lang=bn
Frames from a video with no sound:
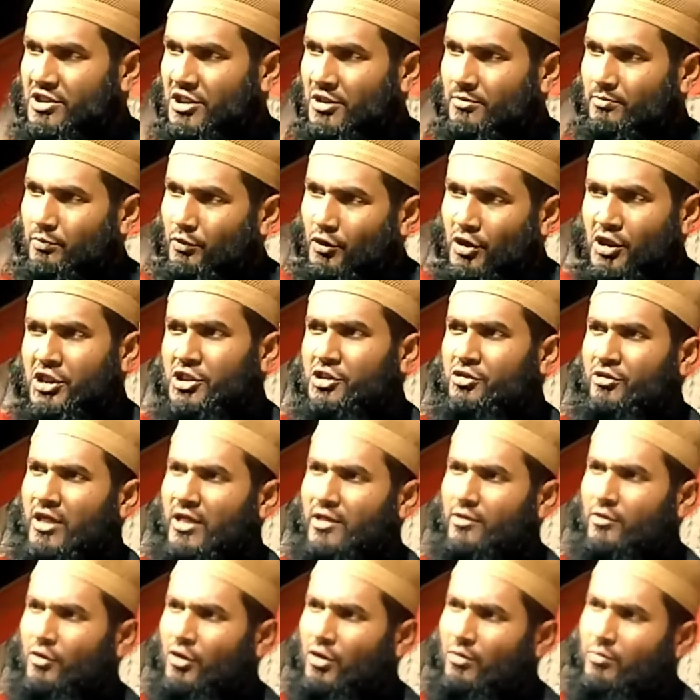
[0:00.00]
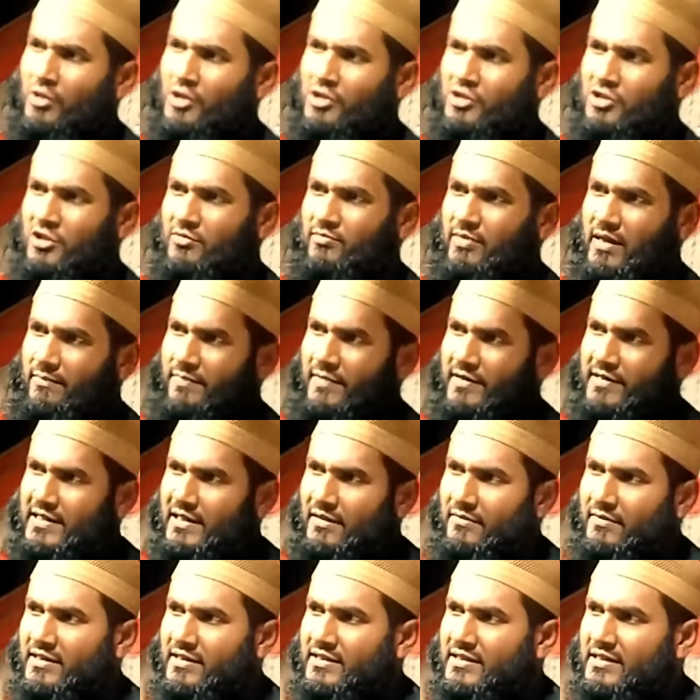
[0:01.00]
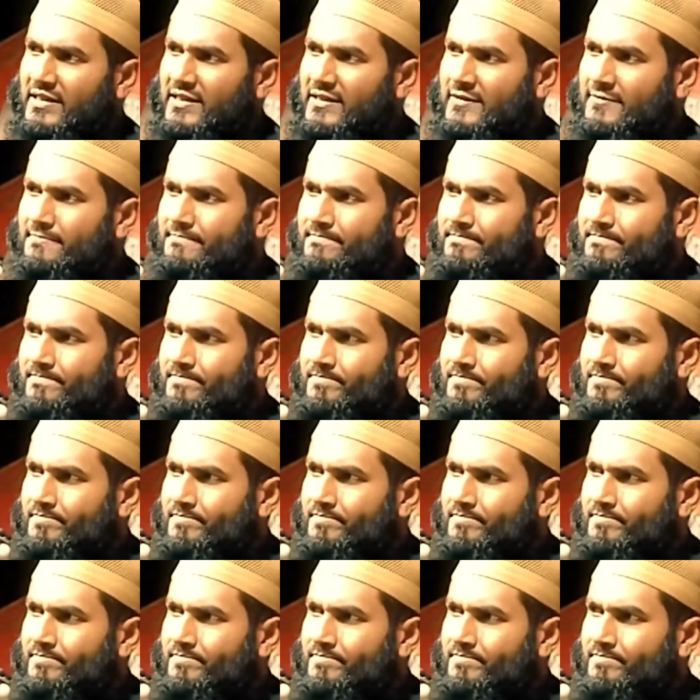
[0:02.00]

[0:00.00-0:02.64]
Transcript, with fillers: যদি বলছেন বৈধ আর অবৈধের ব্যাপারটা আবার কি